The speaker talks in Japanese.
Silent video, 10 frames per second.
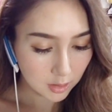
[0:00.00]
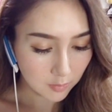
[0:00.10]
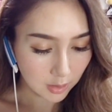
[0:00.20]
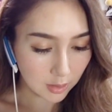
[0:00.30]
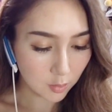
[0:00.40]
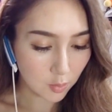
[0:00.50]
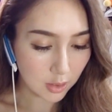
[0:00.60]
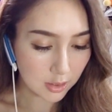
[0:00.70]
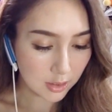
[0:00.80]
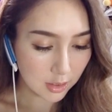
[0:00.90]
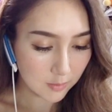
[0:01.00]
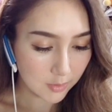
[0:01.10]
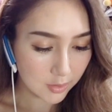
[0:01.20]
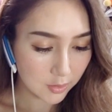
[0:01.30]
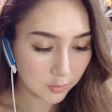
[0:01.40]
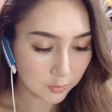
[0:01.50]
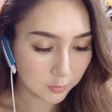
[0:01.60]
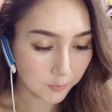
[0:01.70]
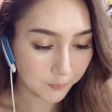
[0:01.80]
では交換していきましょう。